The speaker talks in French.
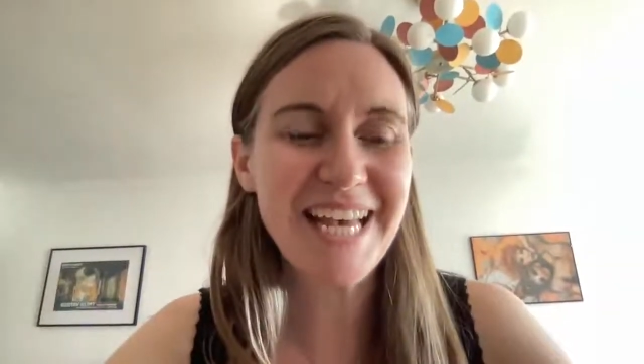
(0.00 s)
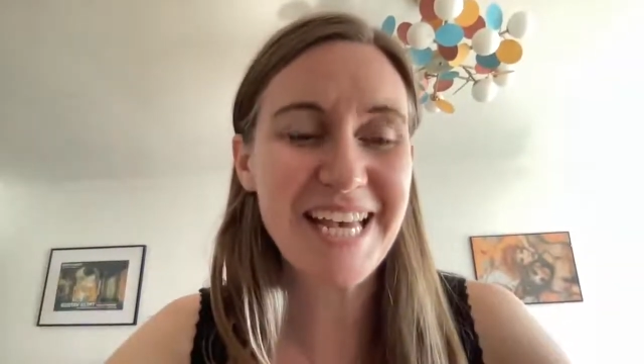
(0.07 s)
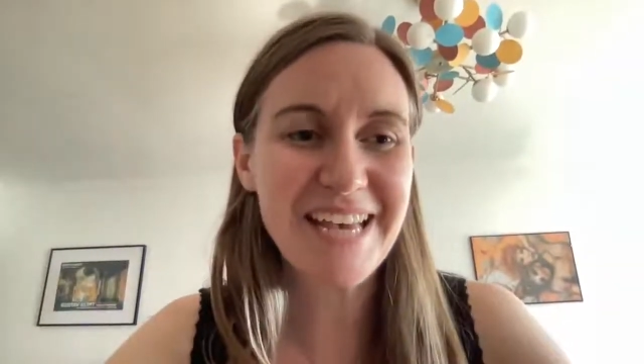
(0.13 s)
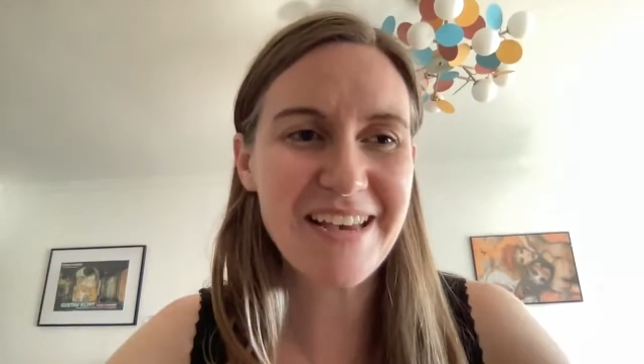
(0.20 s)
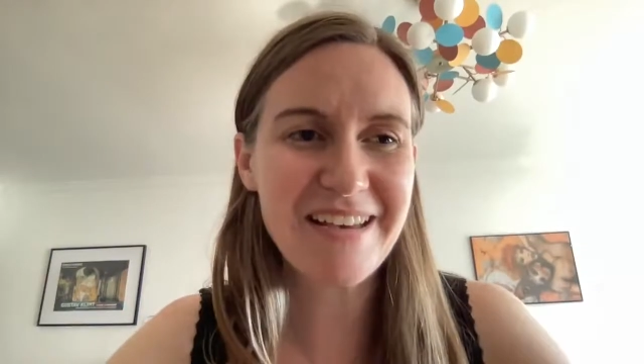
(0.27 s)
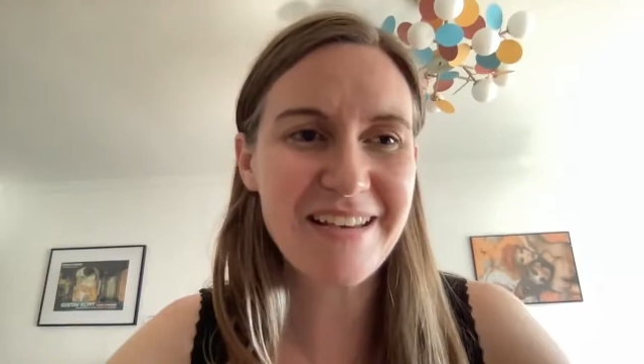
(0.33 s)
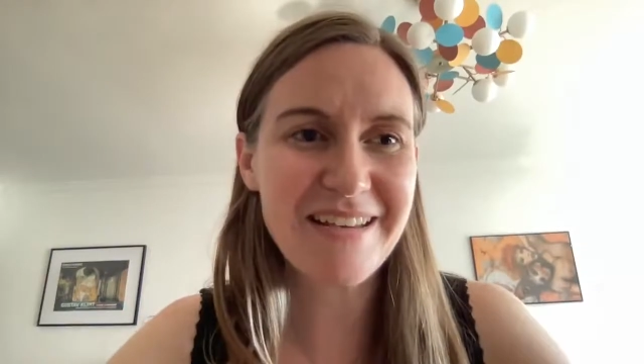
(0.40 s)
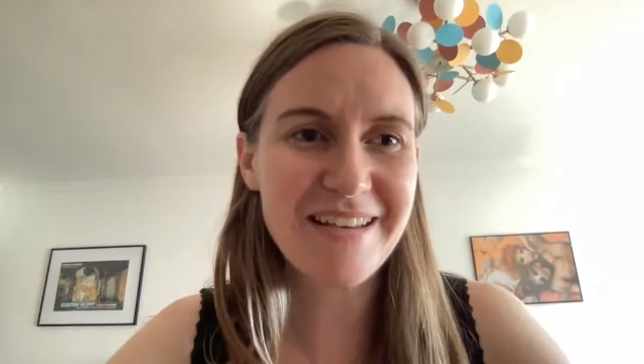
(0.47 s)

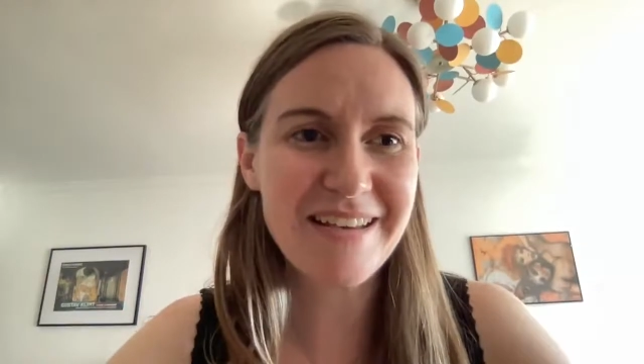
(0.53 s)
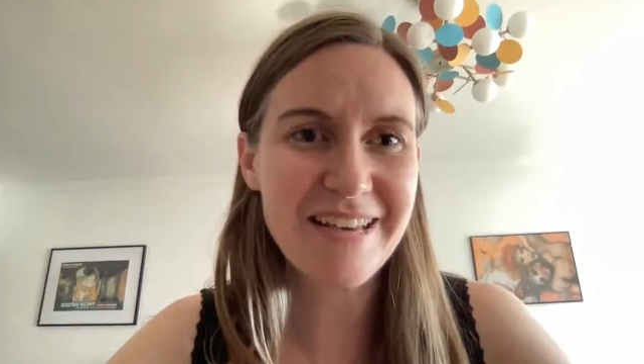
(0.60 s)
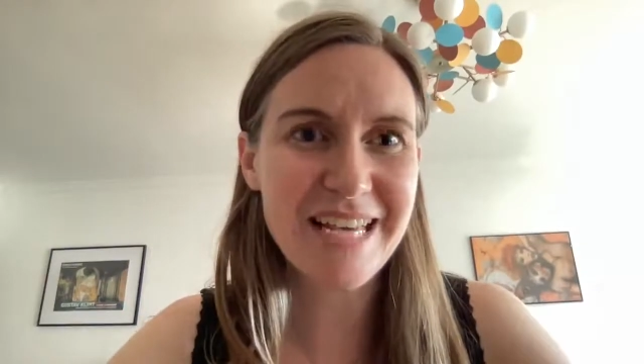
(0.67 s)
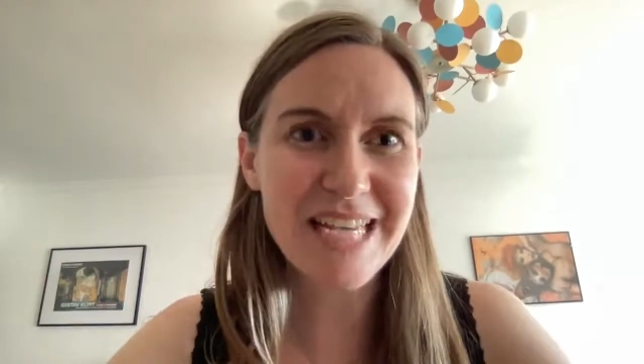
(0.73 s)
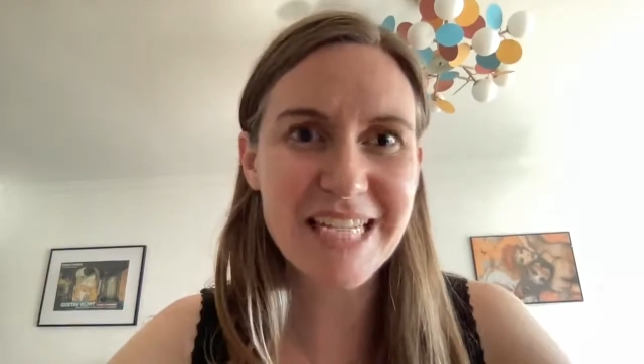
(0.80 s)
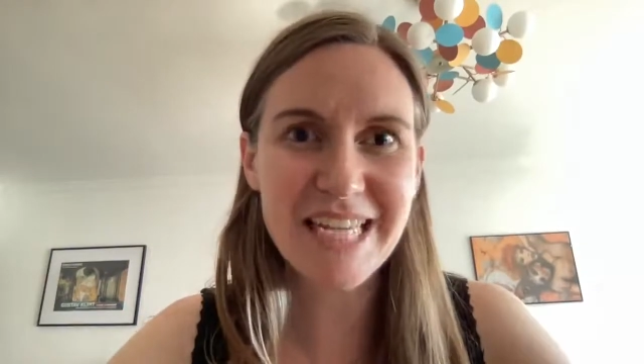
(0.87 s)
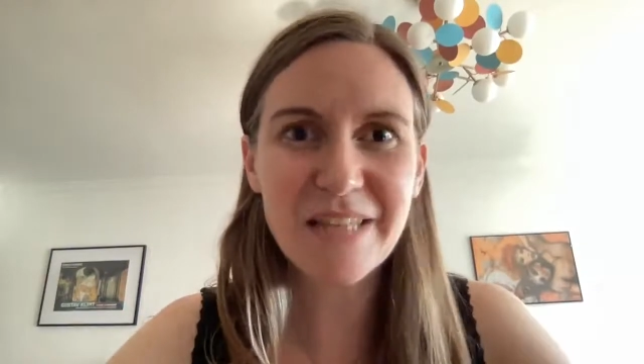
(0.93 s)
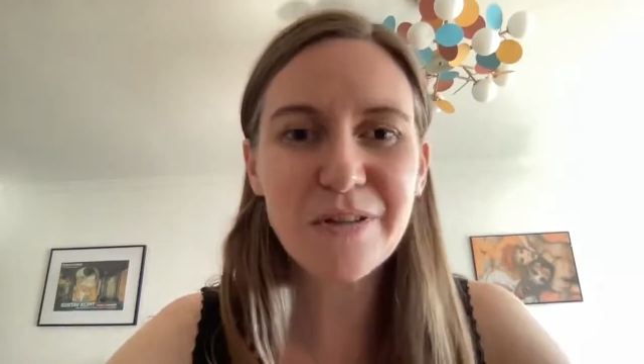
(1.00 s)
Euh,
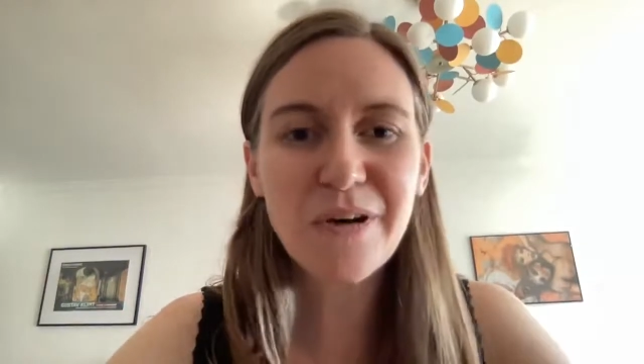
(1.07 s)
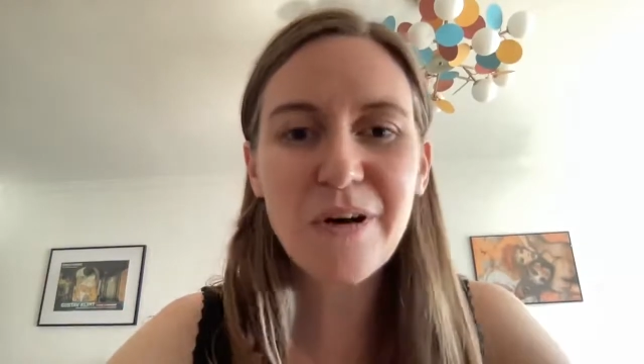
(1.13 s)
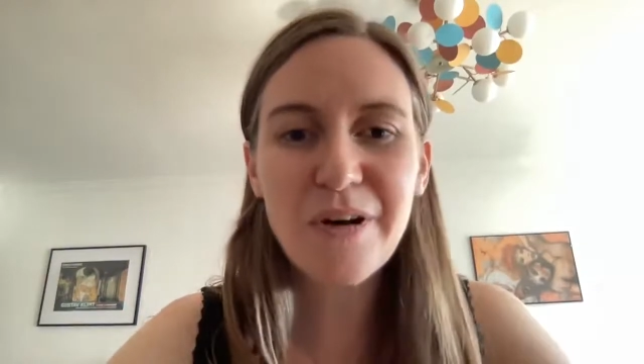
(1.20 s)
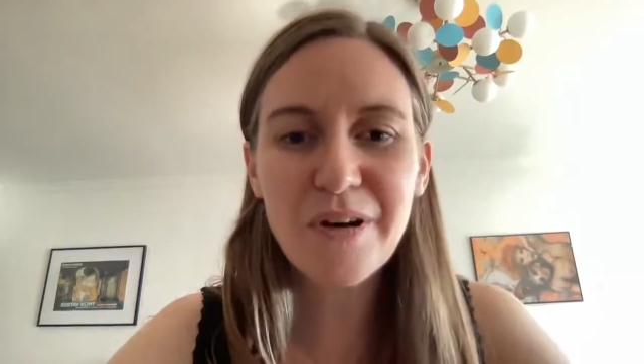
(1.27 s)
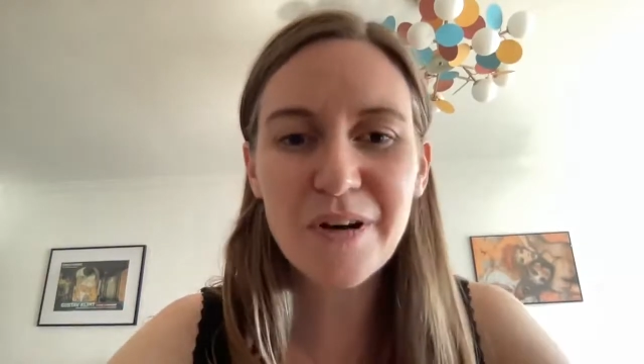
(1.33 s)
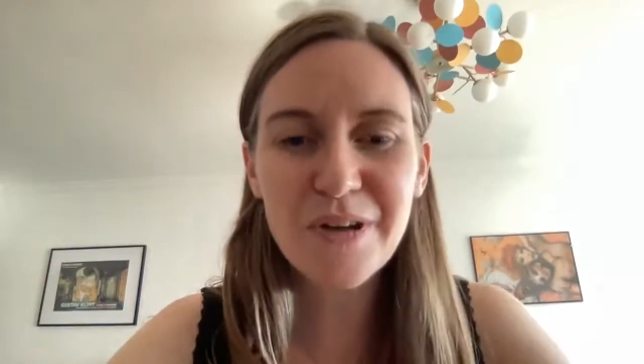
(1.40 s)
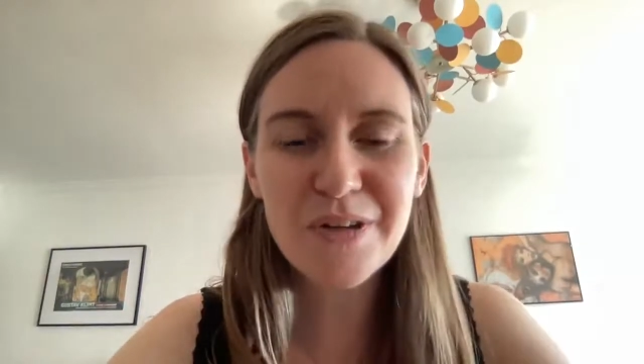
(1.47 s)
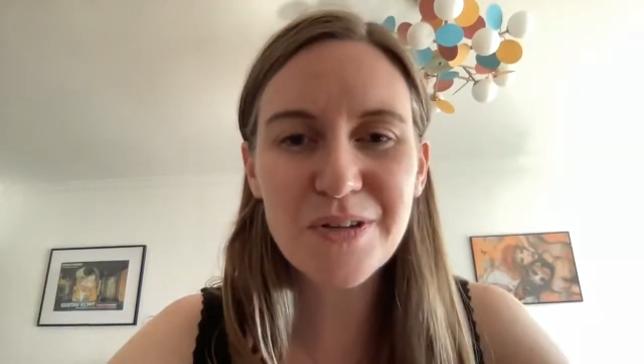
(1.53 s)
et
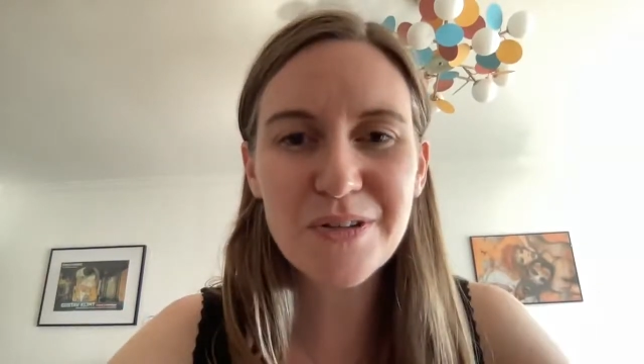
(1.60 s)
j'adore,